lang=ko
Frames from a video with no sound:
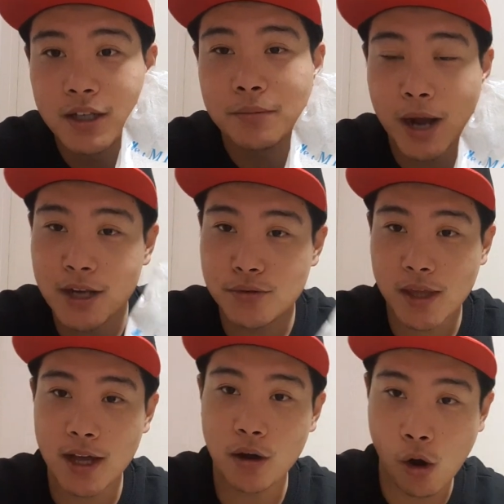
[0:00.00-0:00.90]

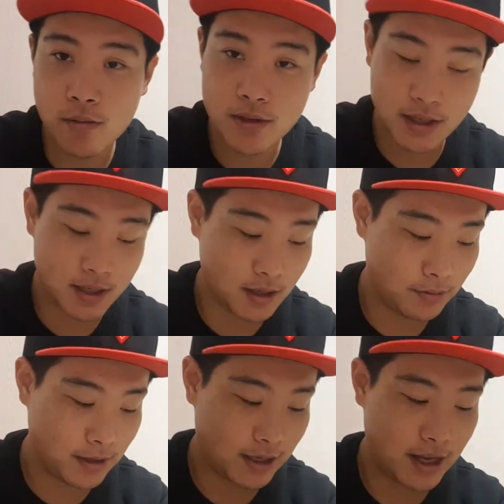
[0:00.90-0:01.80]
말주개가 검은색이다
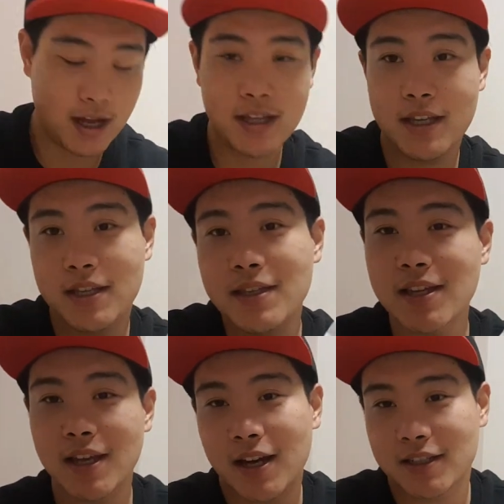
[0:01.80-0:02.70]
보니까 이
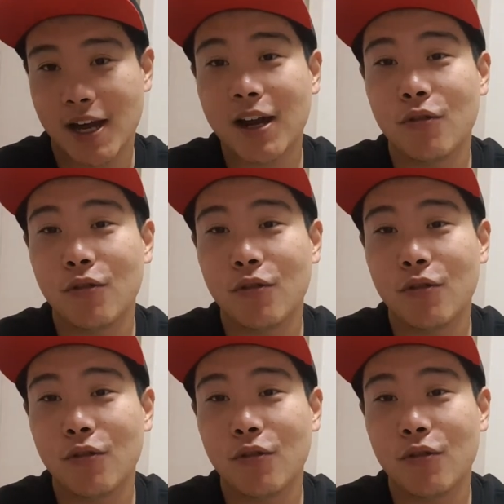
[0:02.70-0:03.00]
흰색이랑 잘